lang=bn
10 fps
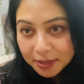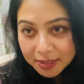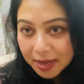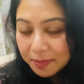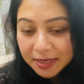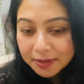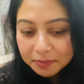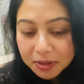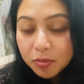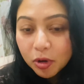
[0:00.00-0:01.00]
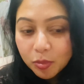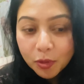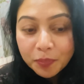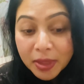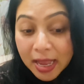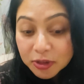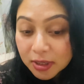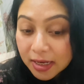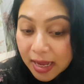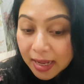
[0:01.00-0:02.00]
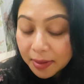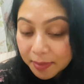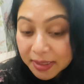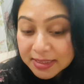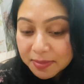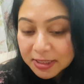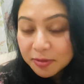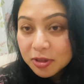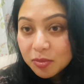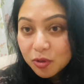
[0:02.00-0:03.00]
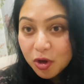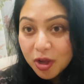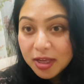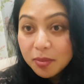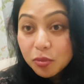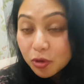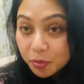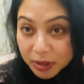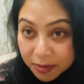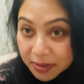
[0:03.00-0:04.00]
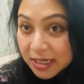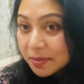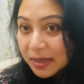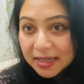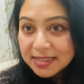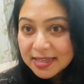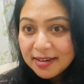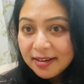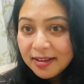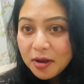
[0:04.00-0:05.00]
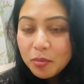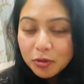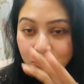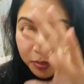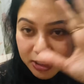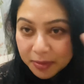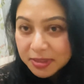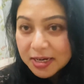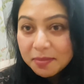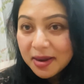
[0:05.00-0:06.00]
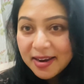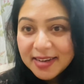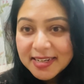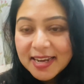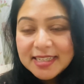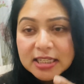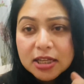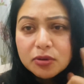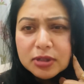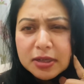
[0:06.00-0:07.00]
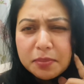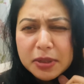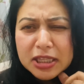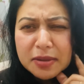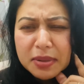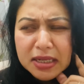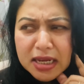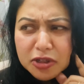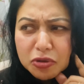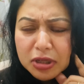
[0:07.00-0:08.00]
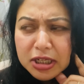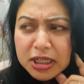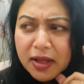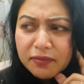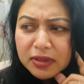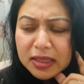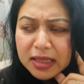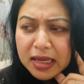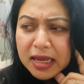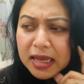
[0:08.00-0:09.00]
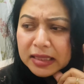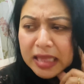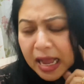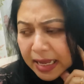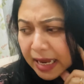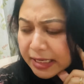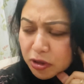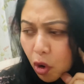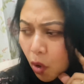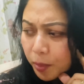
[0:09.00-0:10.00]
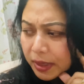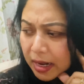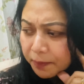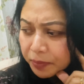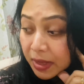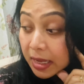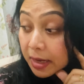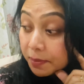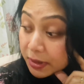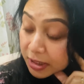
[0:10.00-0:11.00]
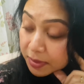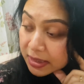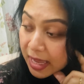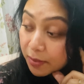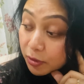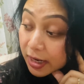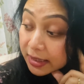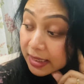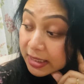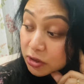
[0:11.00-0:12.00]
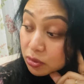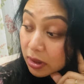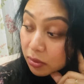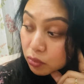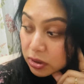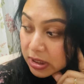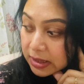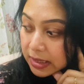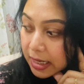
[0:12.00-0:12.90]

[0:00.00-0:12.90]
ইয়ে, মানে কি বলবো আসলে আমার কাছে মাঝে মধ্যে মনে হয় কি পুরো পৃথিবীটারে বানাইছে পুরো পৃথিবীটারে বানায় টানায় চিন্তা করছে পৃথিবীটা যদি শান্তিতে থাকে এটা তো হবে না পৃথিবীতে এমন একটা কিছু দেওয়া উচিত